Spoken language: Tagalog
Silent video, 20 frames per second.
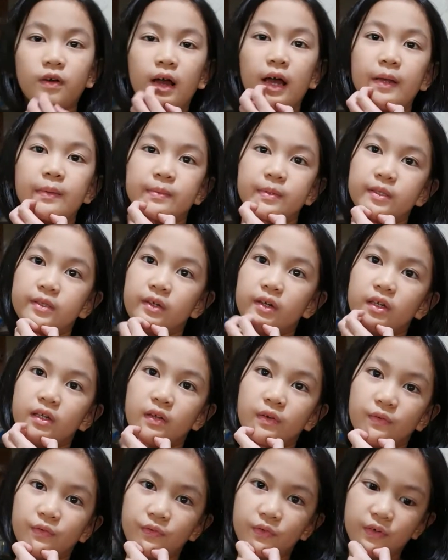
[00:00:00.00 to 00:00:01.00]
I'm sure
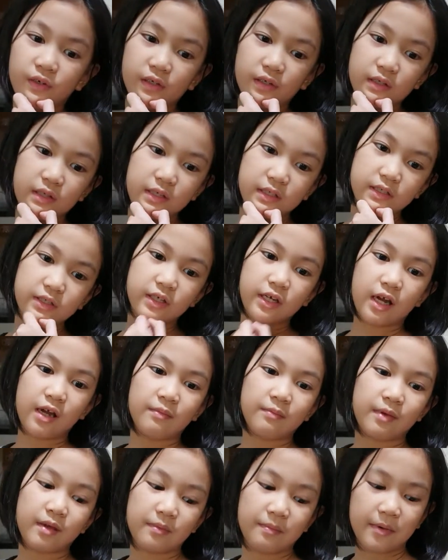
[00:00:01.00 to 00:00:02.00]
the food is
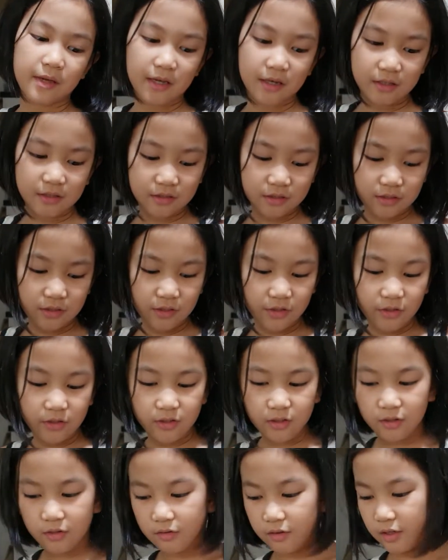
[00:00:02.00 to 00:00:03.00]
yummy because you're
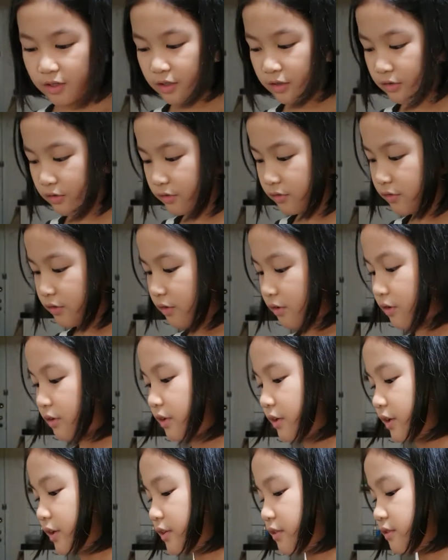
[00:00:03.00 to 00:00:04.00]
the one who cooked it.